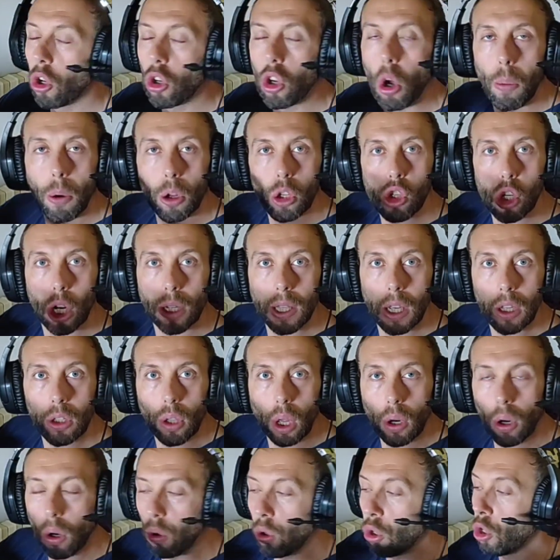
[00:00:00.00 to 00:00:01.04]
Come ho già
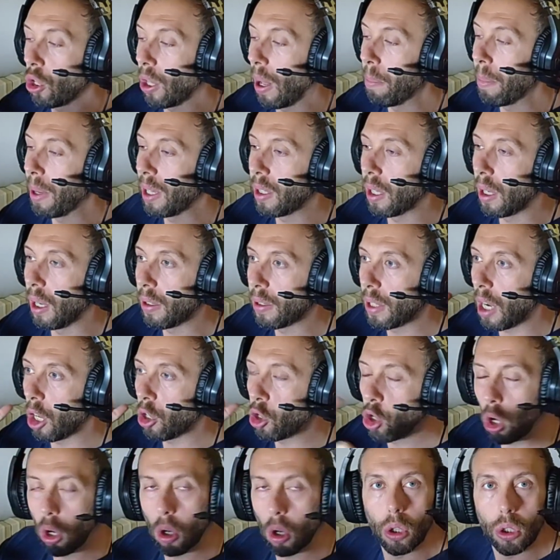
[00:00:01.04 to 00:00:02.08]
detto ero riuscito a mettere il
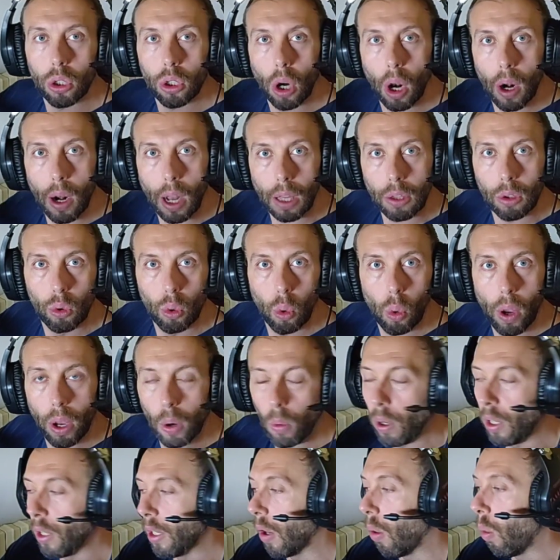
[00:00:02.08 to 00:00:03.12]
traction control a 2
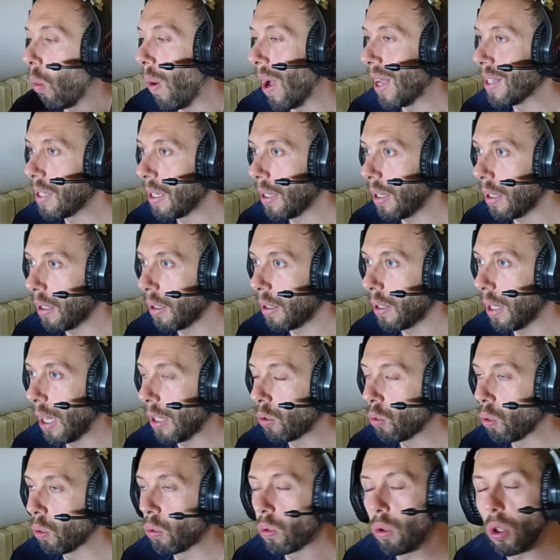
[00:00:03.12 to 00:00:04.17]
quindi quasi
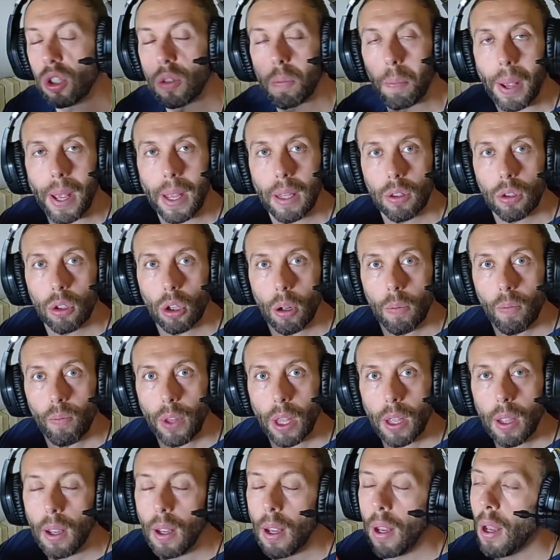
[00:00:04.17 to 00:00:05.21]
del tutto spento
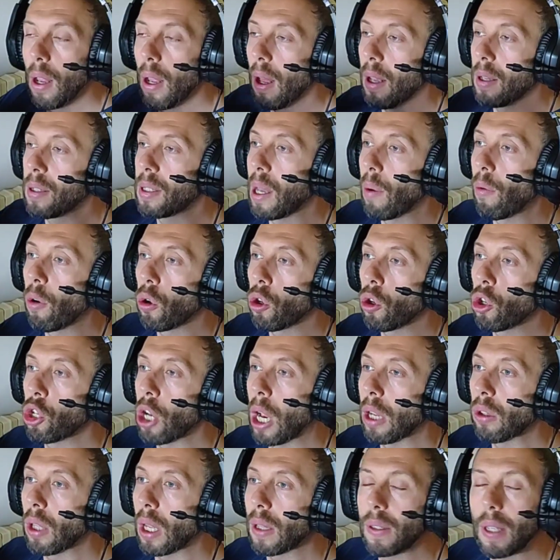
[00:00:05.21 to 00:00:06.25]
e stavo
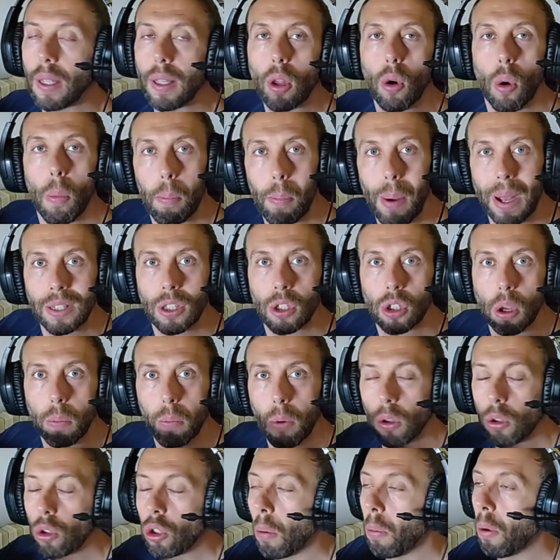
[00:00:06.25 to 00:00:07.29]
riuscendo a tenere un passo
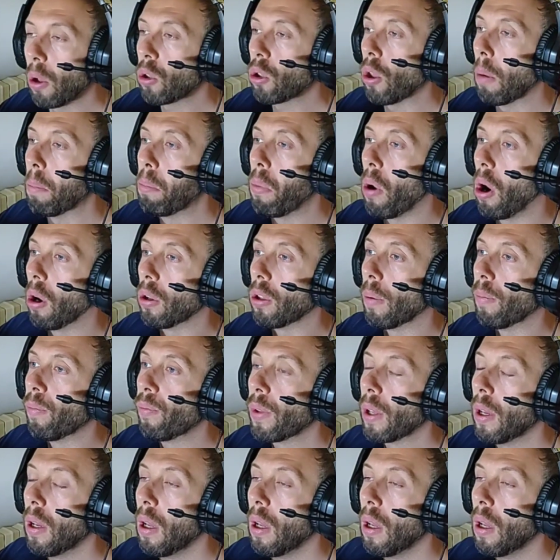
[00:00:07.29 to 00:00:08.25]
molto molto buono.